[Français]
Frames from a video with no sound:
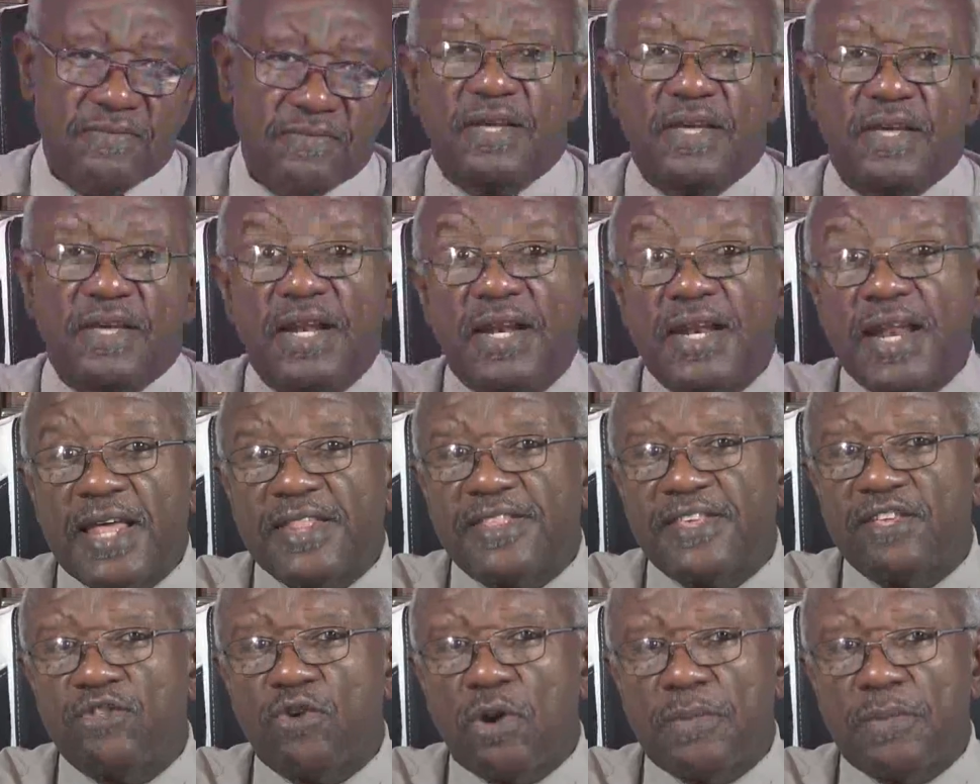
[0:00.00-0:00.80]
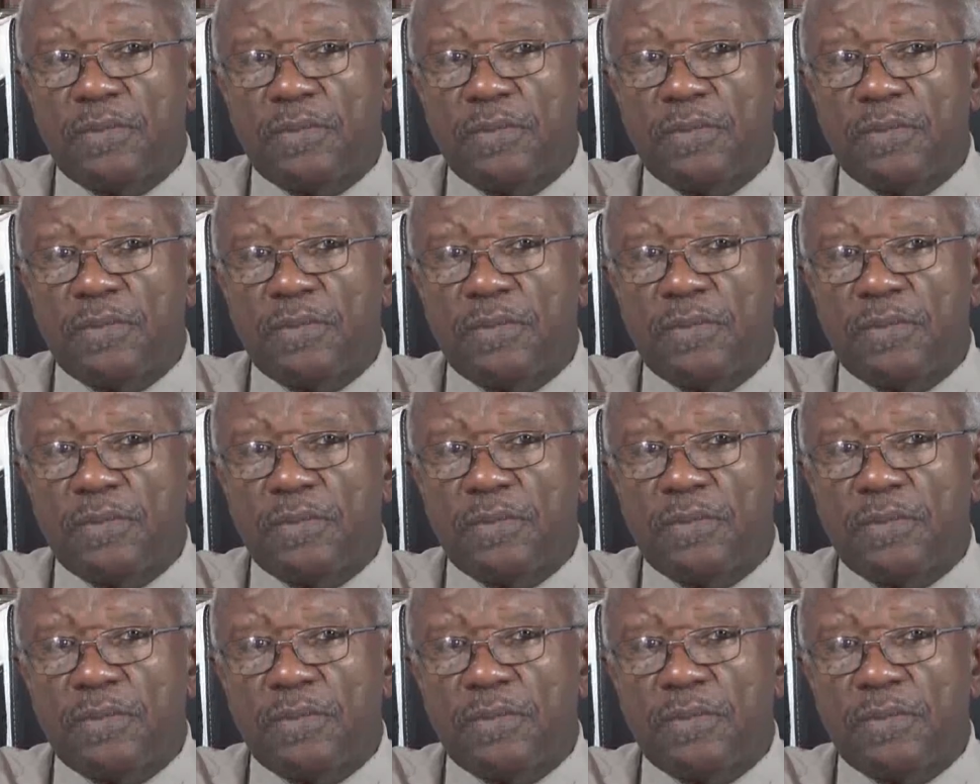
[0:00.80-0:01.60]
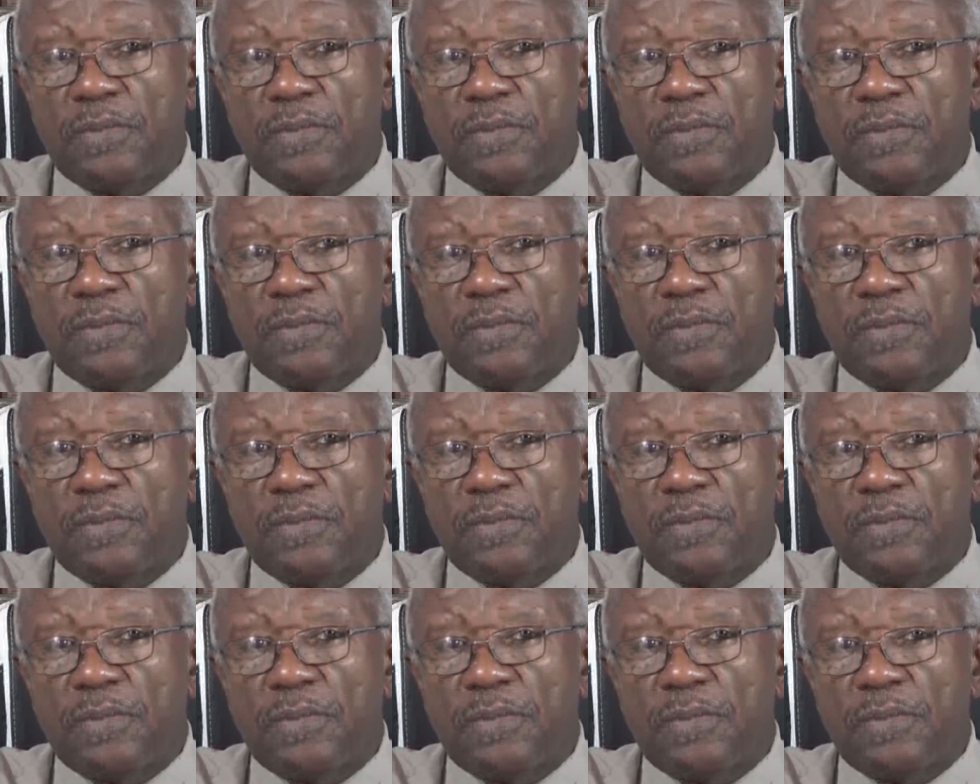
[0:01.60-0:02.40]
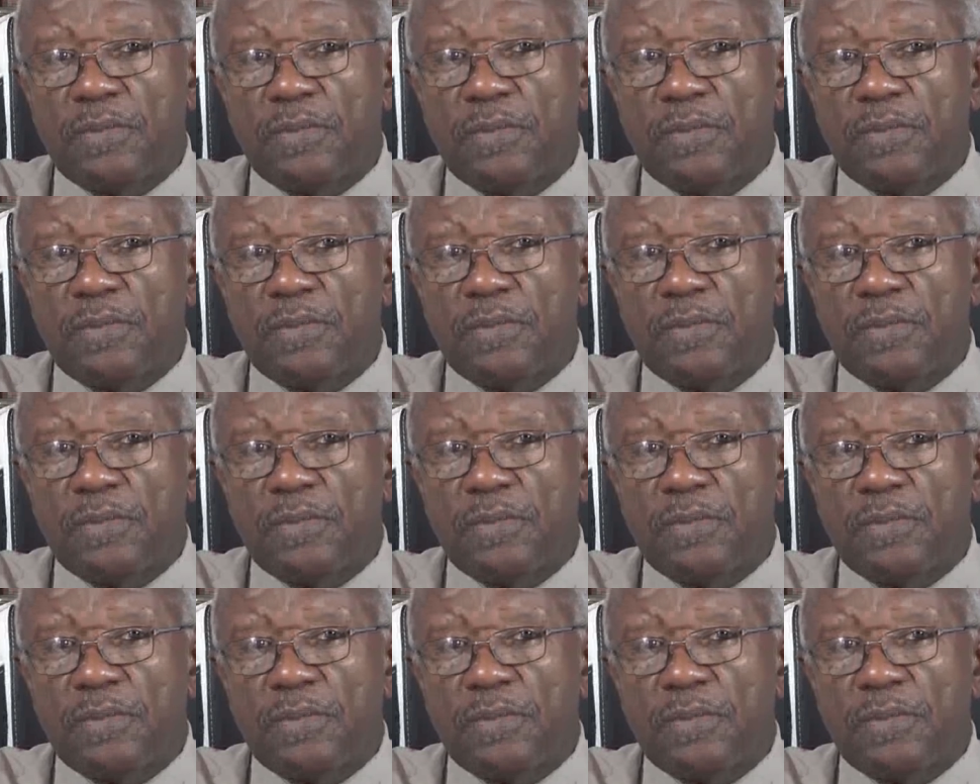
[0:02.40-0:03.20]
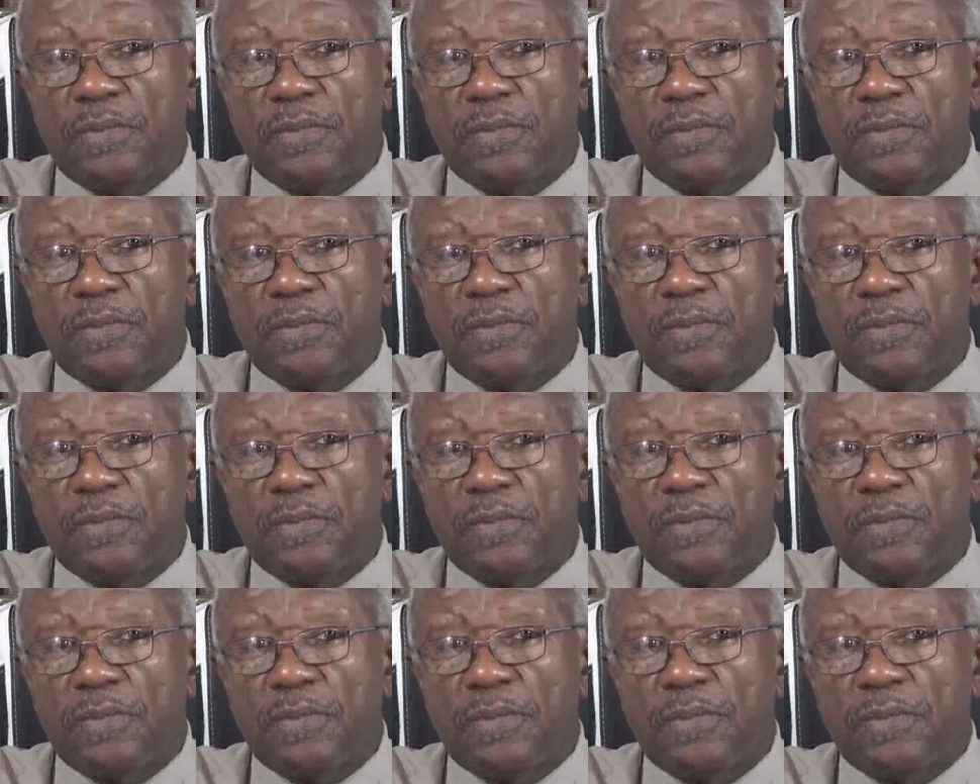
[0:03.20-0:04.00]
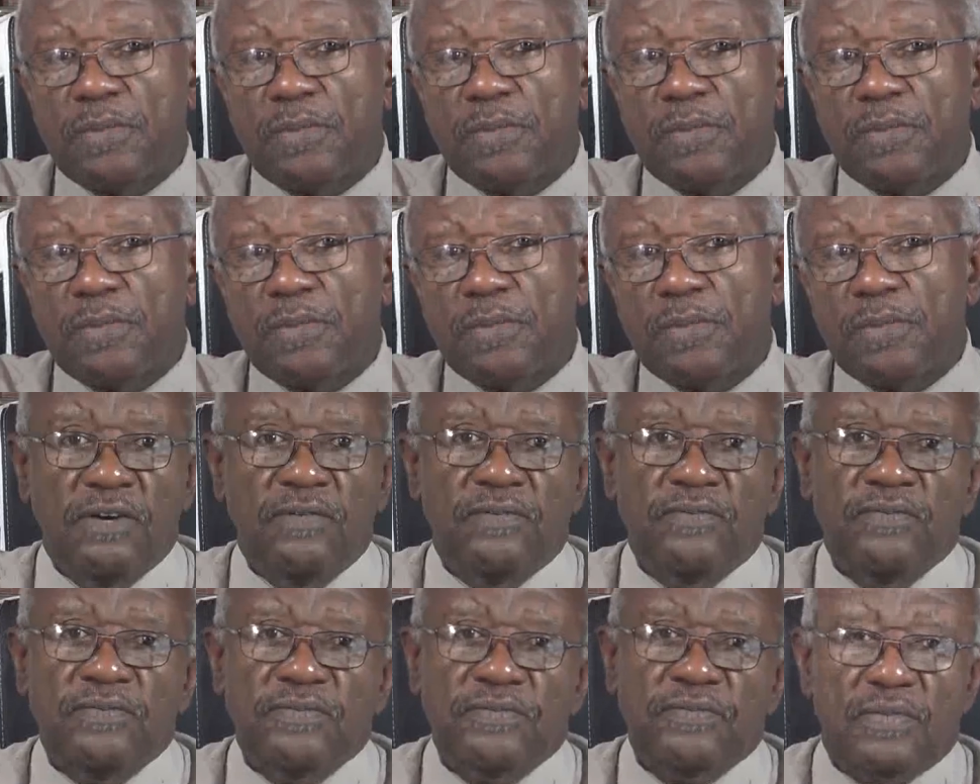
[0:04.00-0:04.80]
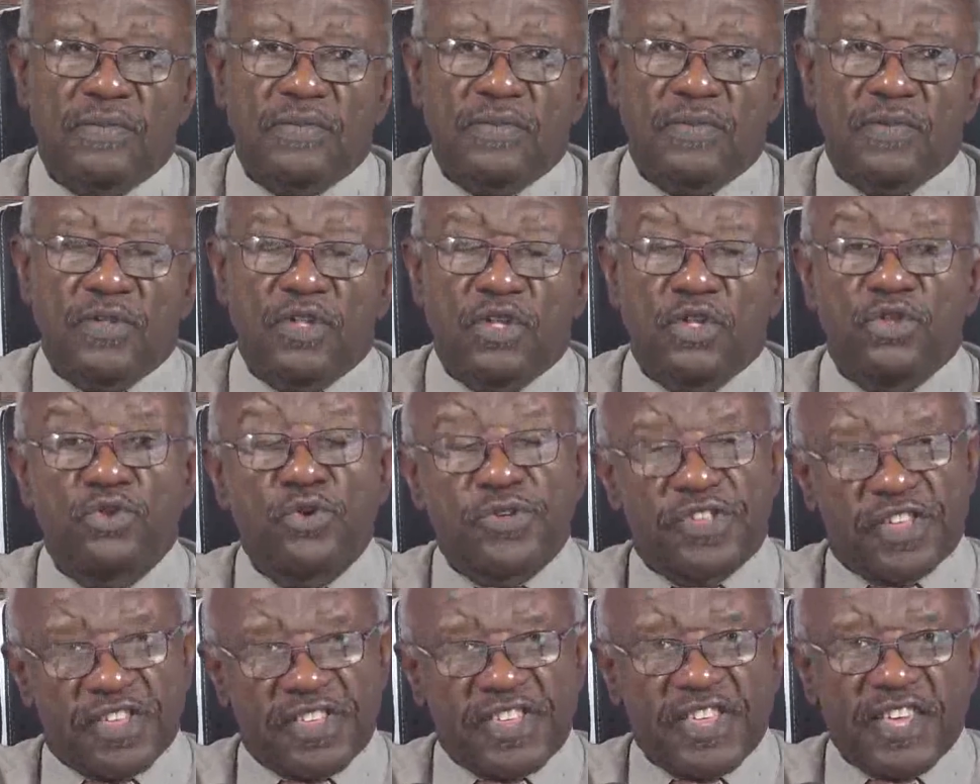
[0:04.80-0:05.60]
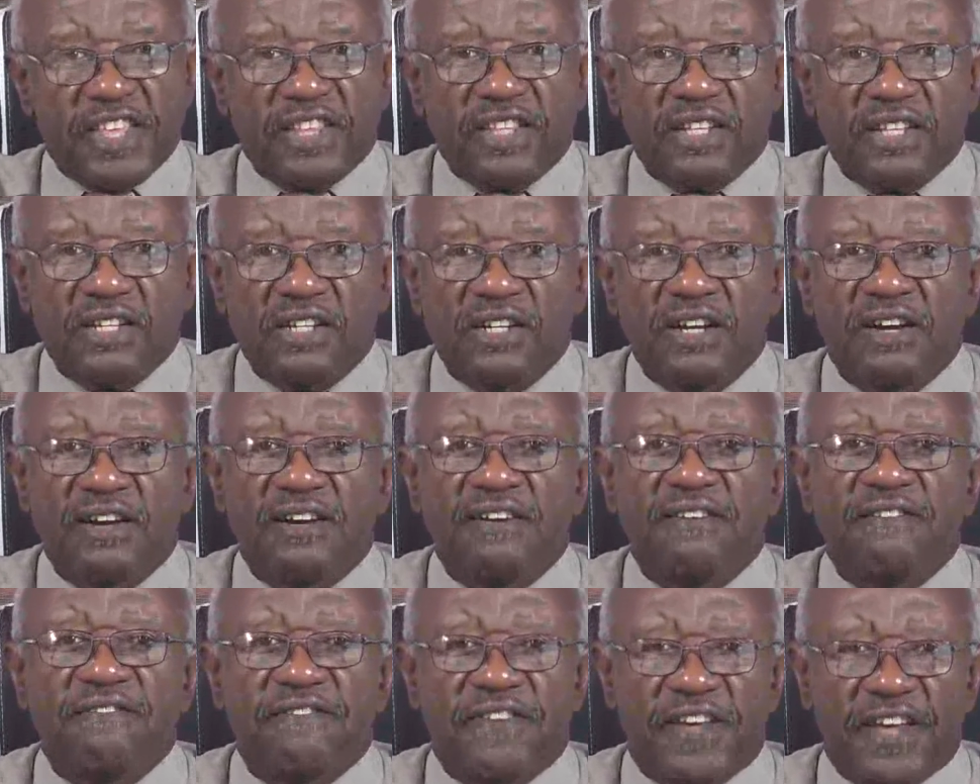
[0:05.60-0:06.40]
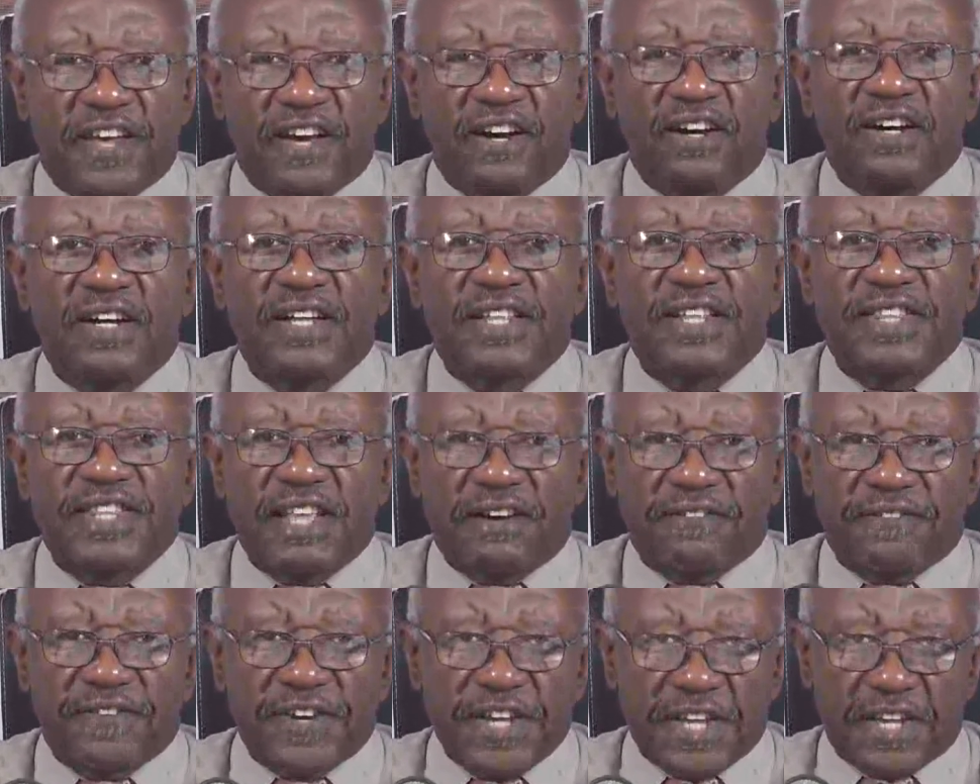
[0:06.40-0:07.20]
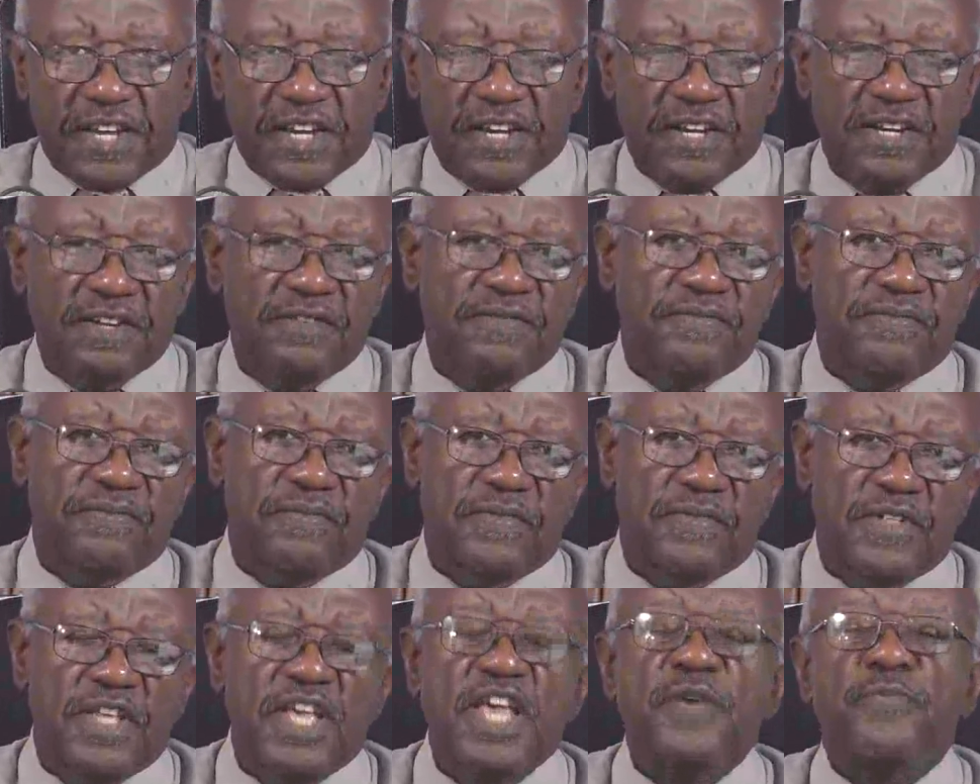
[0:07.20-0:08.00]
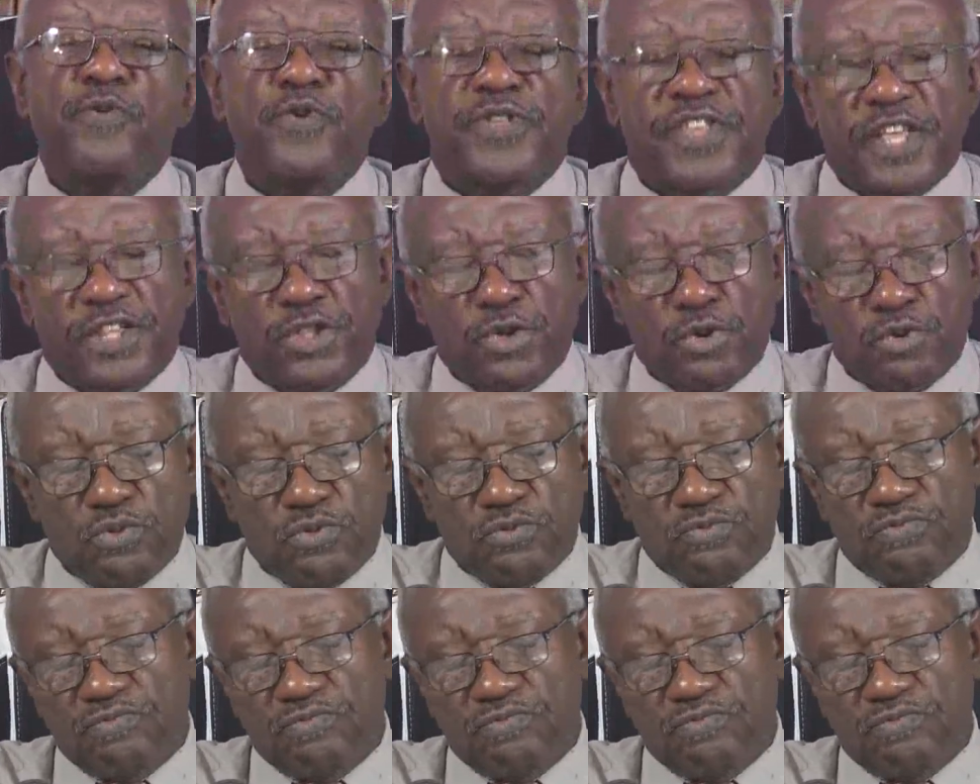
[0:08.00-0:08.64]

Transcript: et latino-américains qui d'ailleurs répondent tous de la même manière nos ancêtres viennent d'Afrique. Et puis c'est tout.